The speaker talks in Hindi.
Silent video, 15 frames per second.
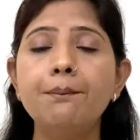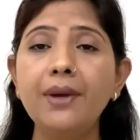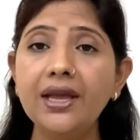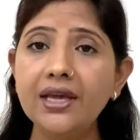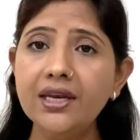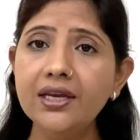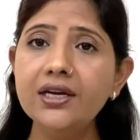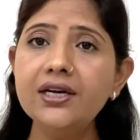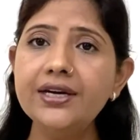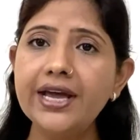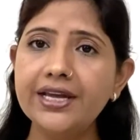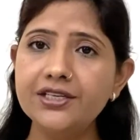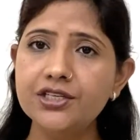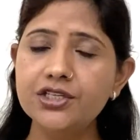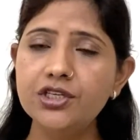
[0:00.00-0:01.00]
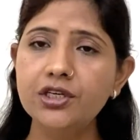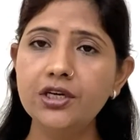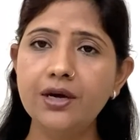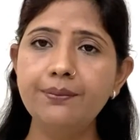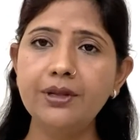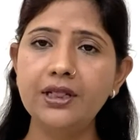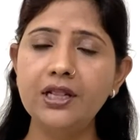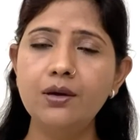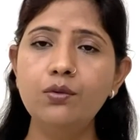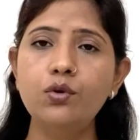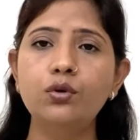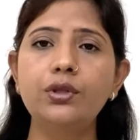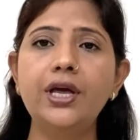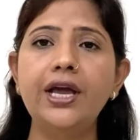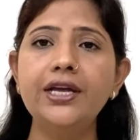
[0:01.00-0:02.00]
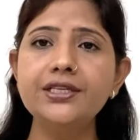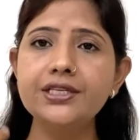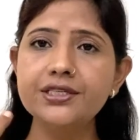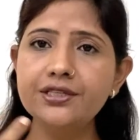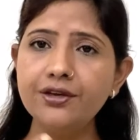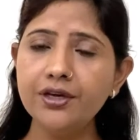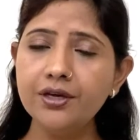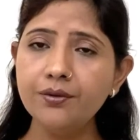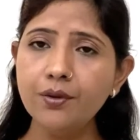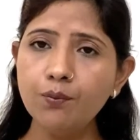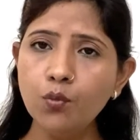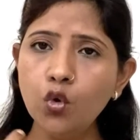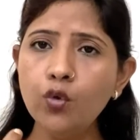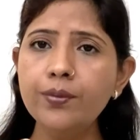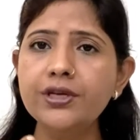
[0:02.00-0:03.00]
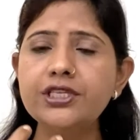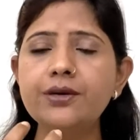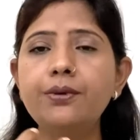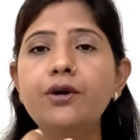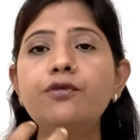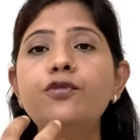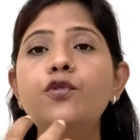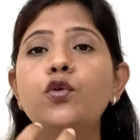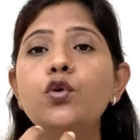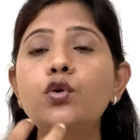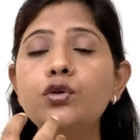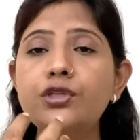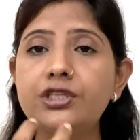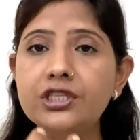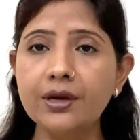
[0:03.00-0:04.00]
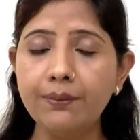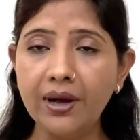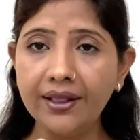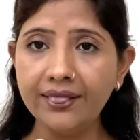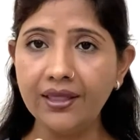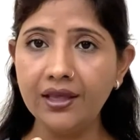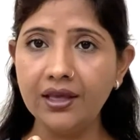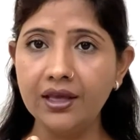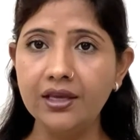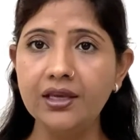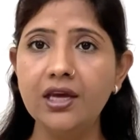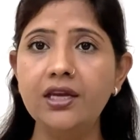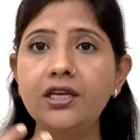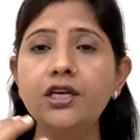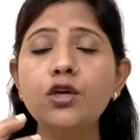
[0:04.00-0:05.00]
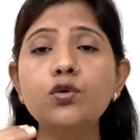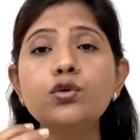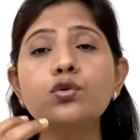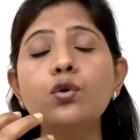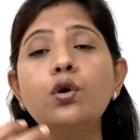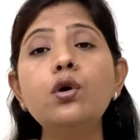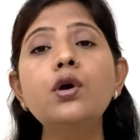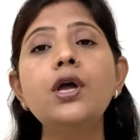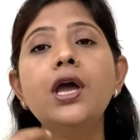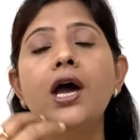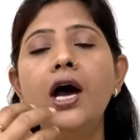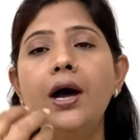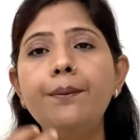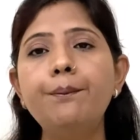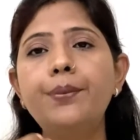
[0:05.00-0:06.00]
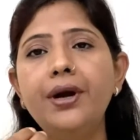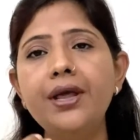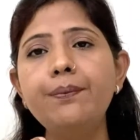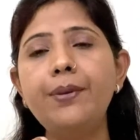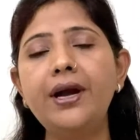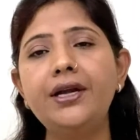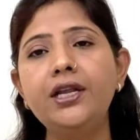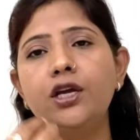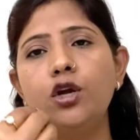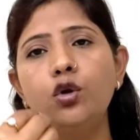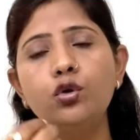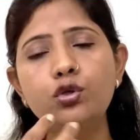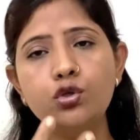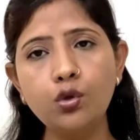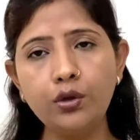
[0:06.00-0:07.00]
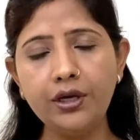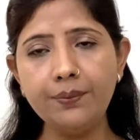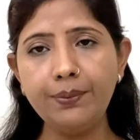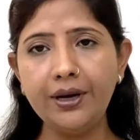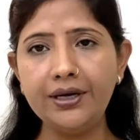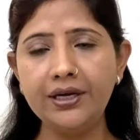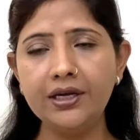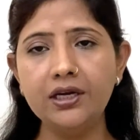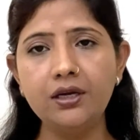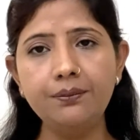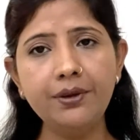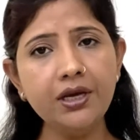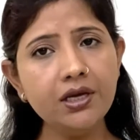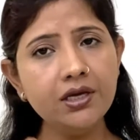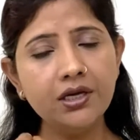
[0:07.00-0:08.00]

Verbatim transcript: मैकेनिकल डाइजेशन का मतलब होता है जैसे मुंह में जब हम फूड को चबाते हैं यानी कि उसको हम बड़े पार्टिकल को छोटे पार्टिकल में